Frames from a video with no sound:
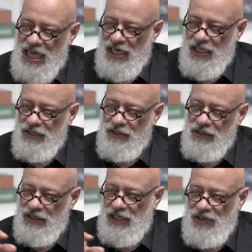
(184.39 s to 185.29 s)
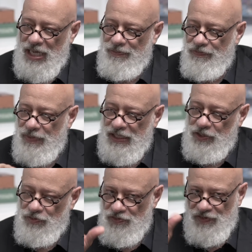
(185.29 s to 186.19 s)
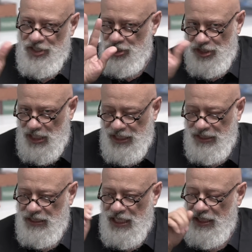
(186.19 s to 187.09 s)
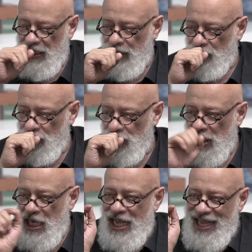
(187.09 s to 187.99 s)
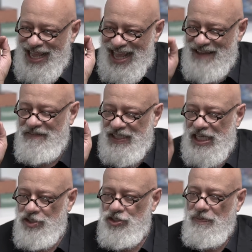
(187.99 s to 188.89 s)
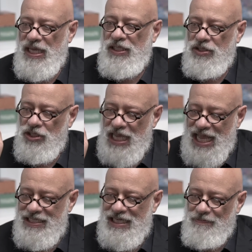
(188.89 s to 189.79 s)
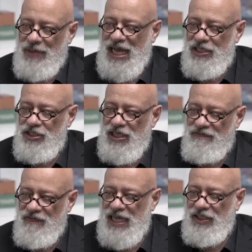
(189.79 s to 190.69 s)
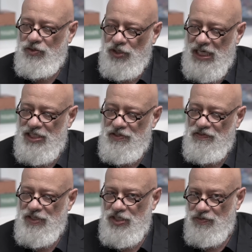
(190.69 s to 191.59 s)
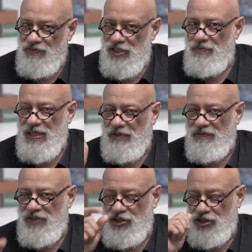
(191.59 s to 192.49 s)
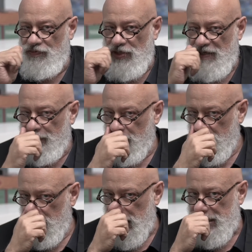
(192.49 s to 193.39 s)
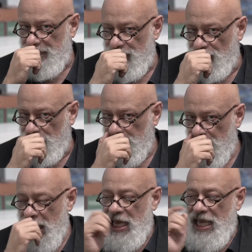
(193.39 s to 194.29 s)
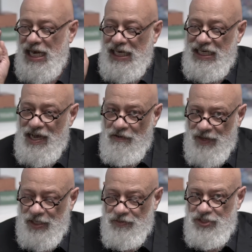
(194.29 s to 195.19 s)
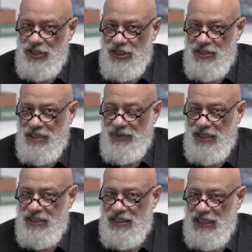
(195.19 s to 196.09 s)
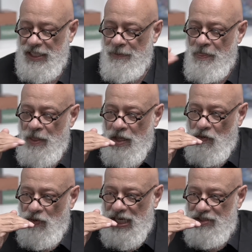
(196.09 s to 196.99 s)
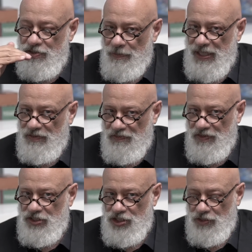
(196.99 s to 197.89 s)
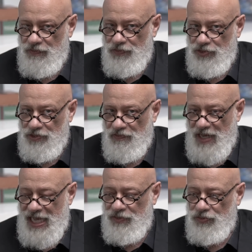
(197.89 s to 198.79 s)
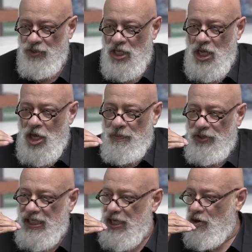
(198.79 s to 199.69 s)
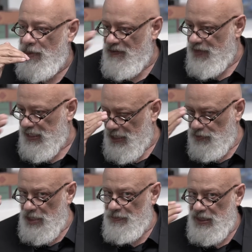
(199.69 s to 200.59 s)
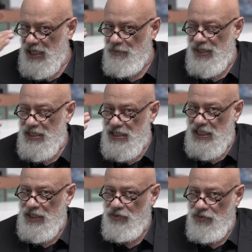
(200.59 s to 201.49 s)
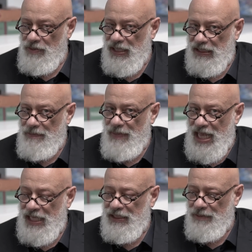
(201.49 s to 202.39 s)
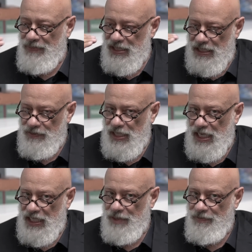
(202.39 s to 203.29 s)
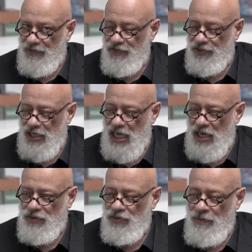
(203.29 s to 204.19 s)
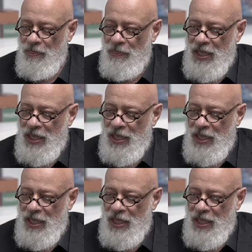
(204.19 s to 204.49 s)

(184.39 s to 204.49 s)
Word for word: nela, que estão lá entre os 20 e 30 anos, evidentemente essa prática vai tornar difícil o investimento afetivo na, dessa pessoa. Ela não vai conseguir estabelecer um relacionamento afetivo de fato, porque como ela vai estar o tempo inteiro pensando em bater meta, pensando na carreira profissional,